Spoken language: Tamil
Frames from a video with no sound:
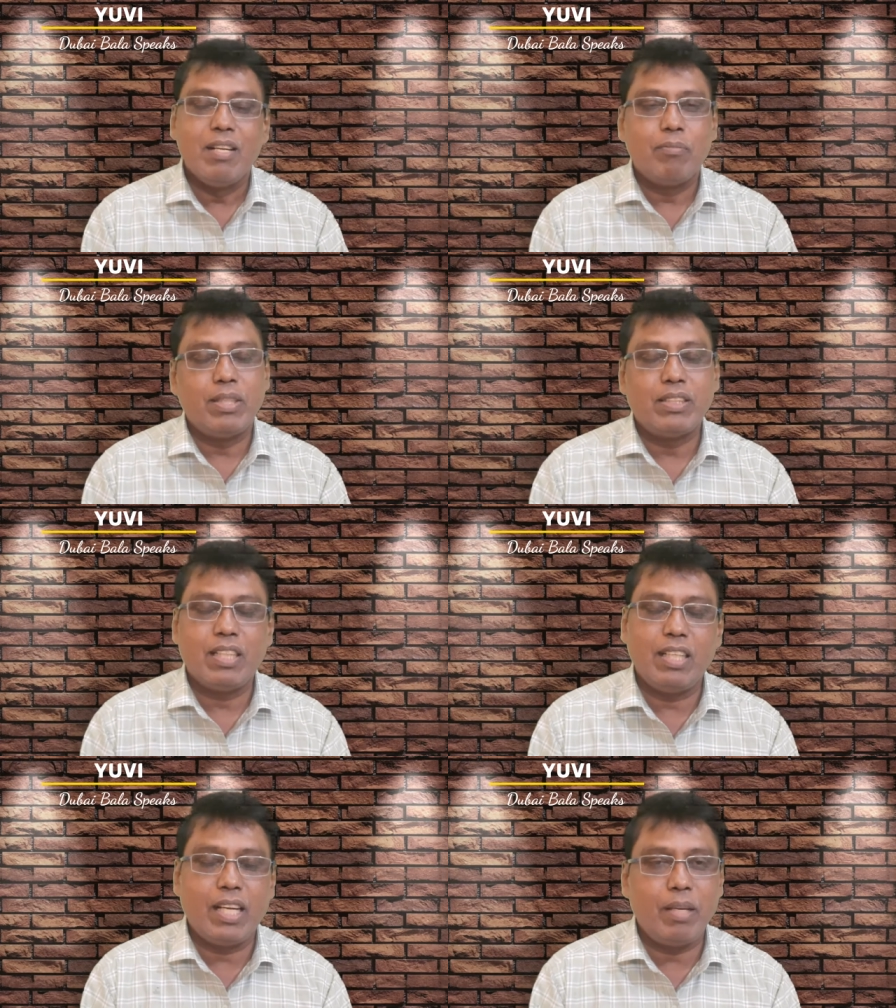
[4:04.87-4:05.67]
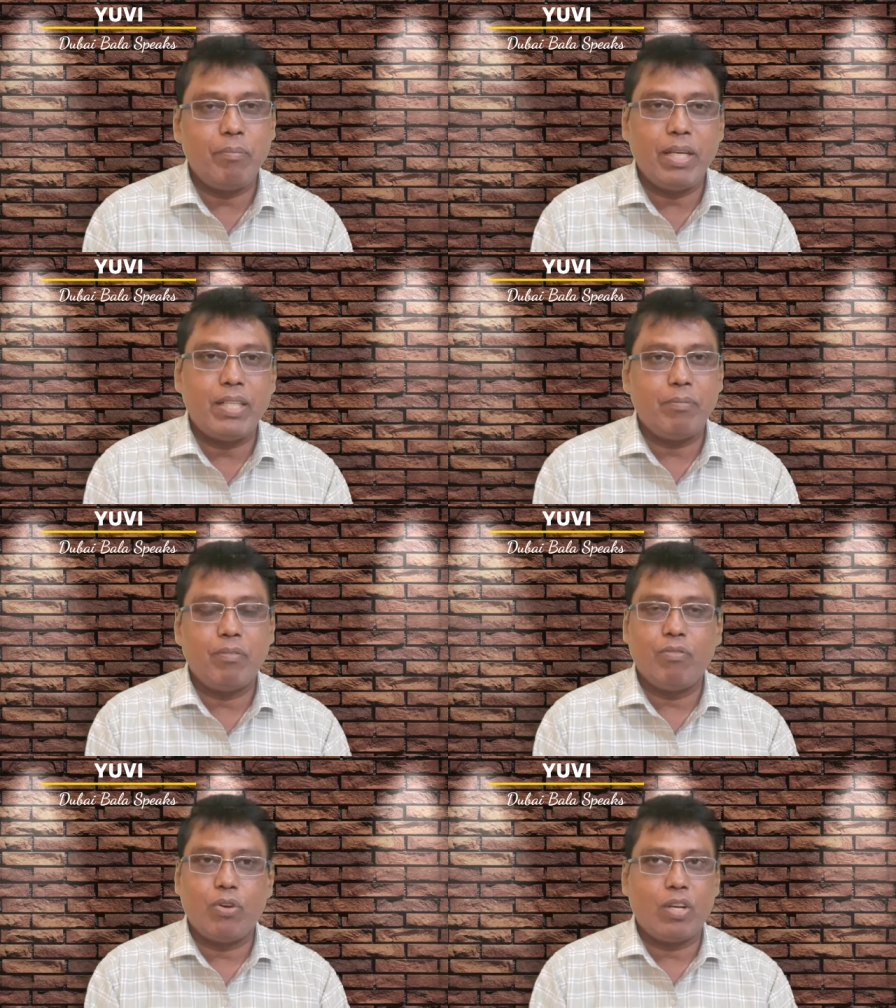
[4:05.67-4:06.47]
பட் ஸ்டில் ஐ மெட் டைம்
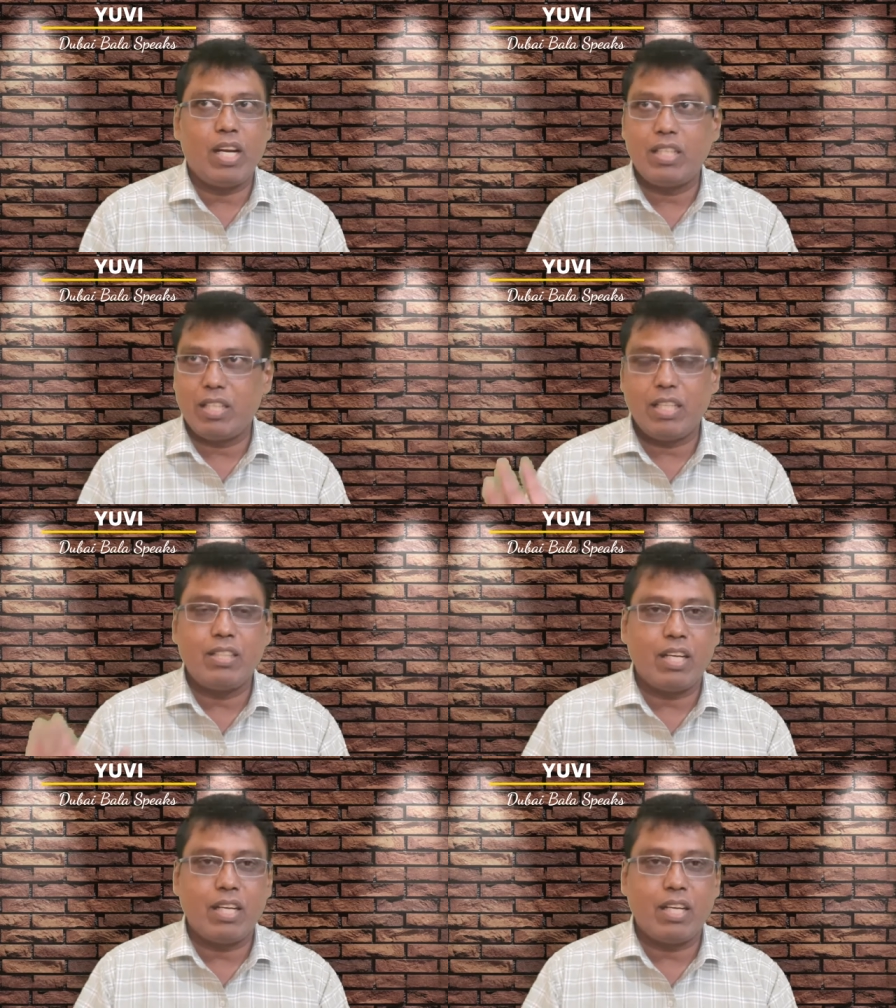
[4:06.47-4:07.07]
ஃபோட்டோலாம் எடுத்துருங்க